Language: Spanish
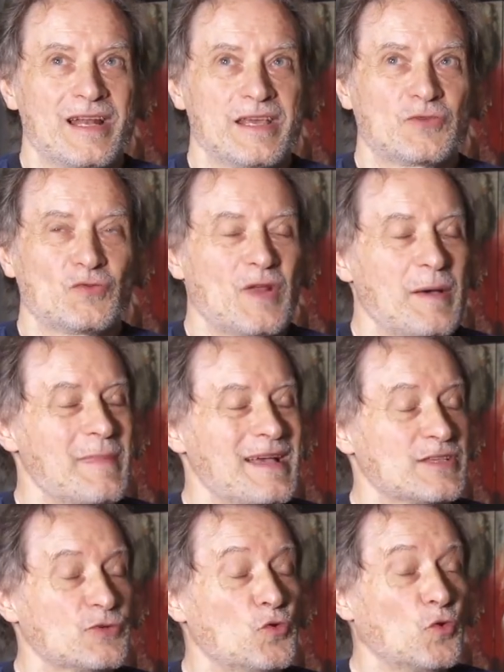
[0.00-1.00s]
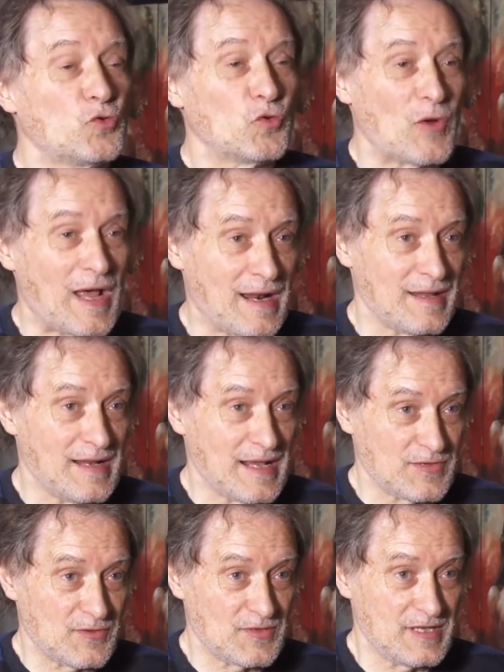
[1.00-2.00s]
Jean-François Victor Fogel
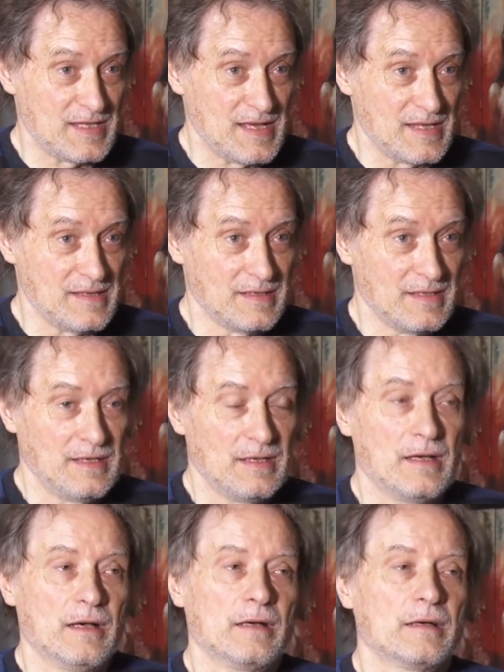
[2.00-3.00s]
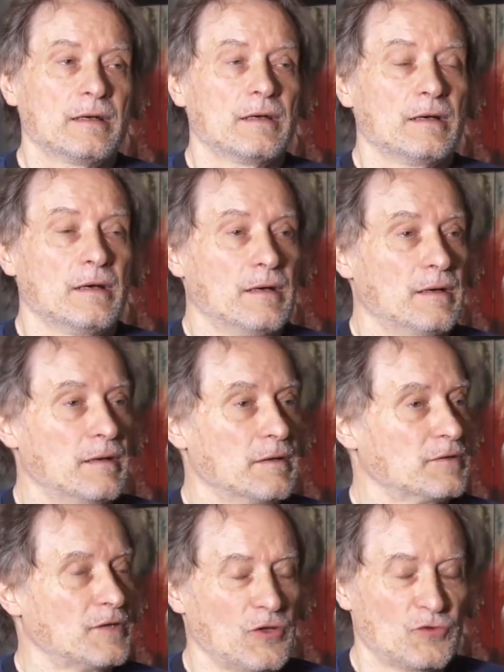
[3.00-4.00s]
nació el 3 de marzo de
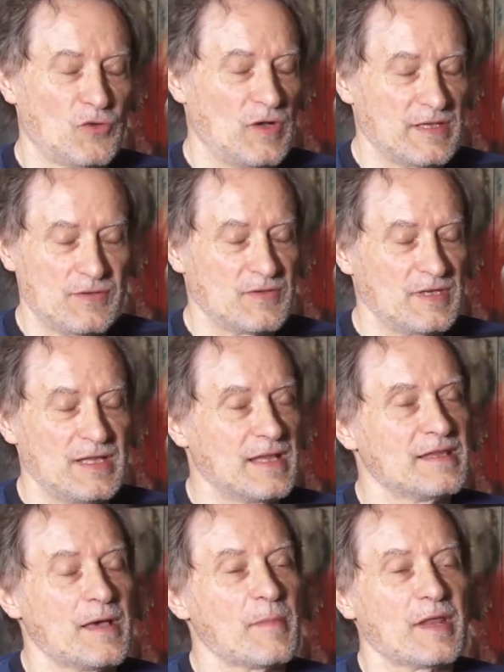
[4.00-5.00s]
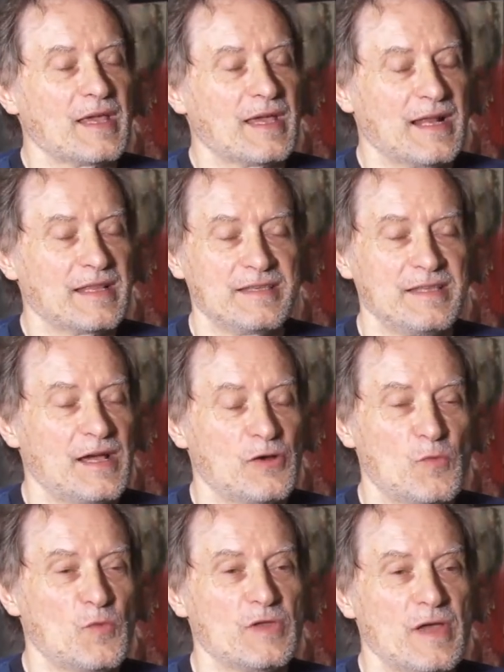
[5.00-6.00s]
1947 en Gargenville. En
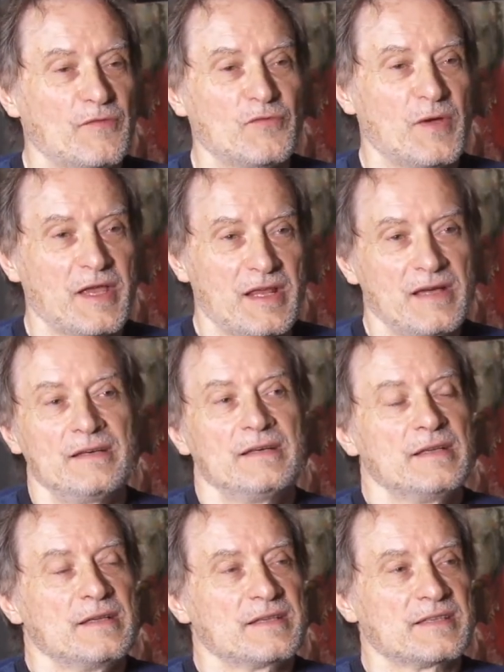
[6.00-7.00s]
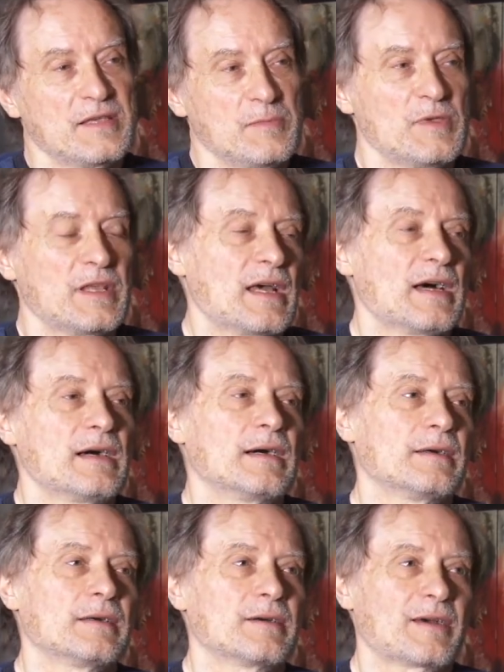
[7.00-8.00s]
2002, por invitación de su amigo Gabriel García
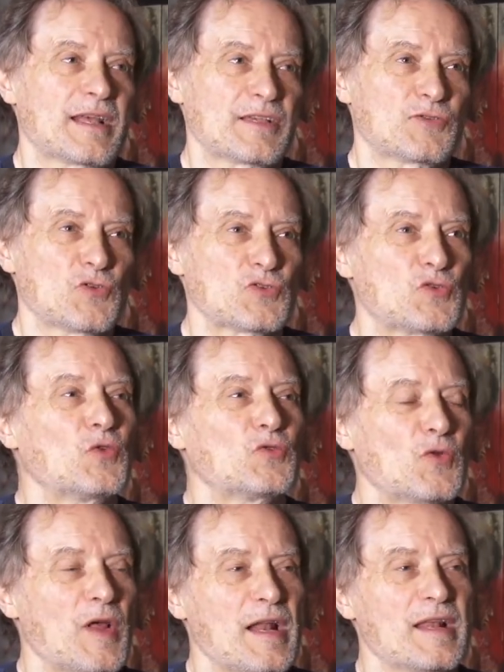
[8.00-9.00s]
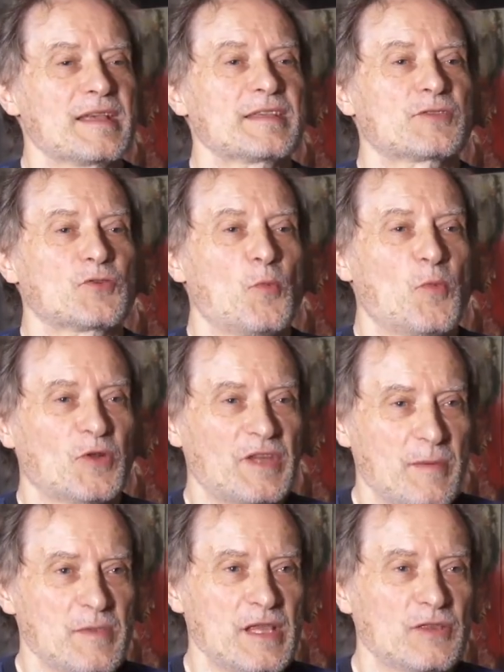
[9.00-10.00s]
Márquez, ingresó a la nómina de
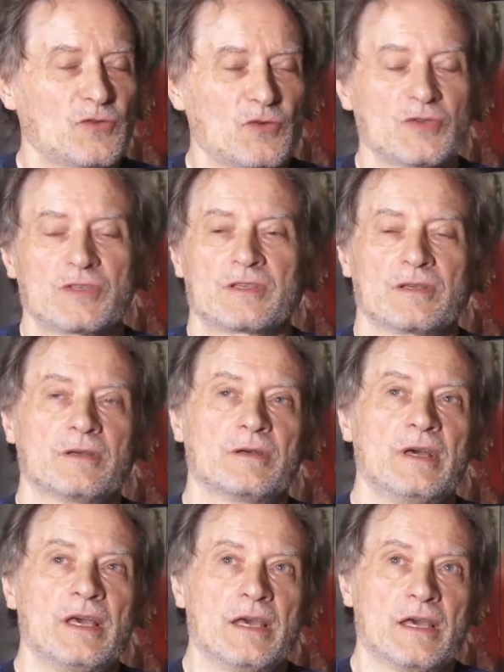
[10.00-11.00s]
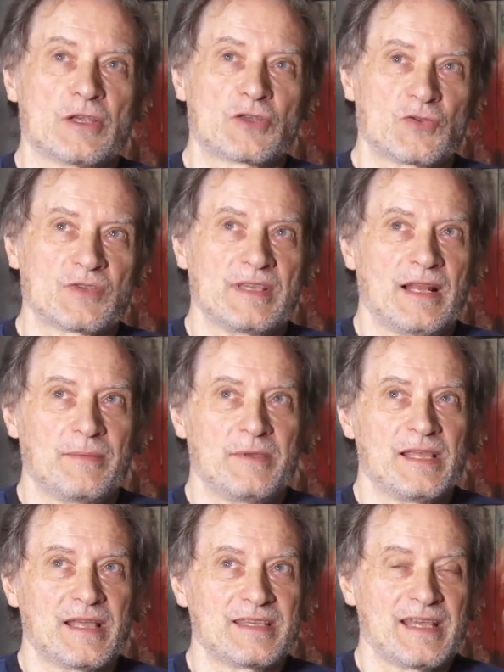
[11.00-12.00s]
maestros de la entonces Fundación para el Nuevo
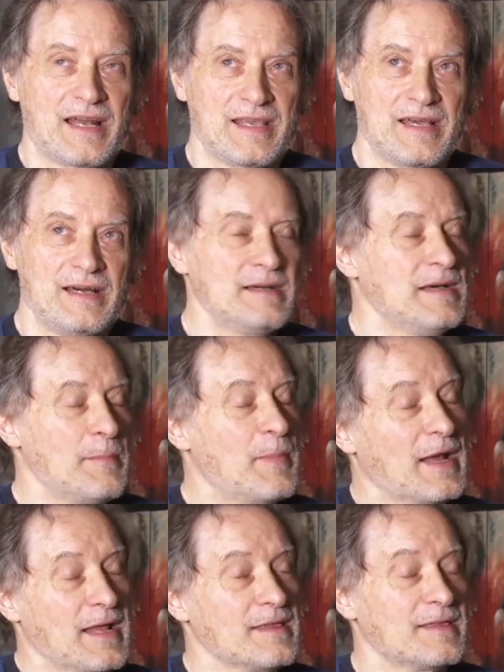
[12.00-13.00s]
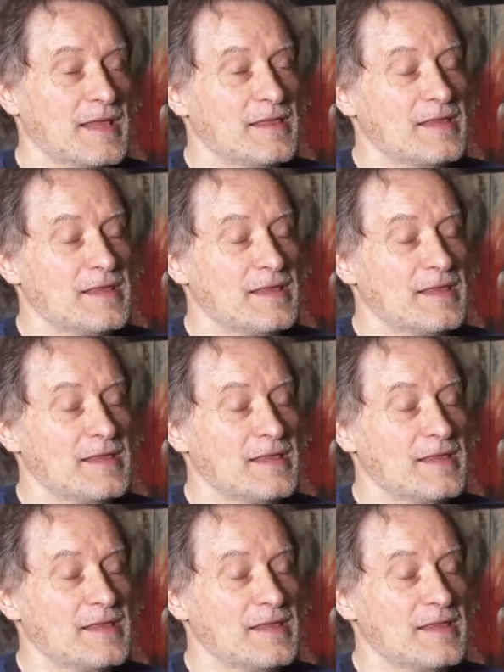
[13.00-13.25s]
Periodismo Iberoamericano.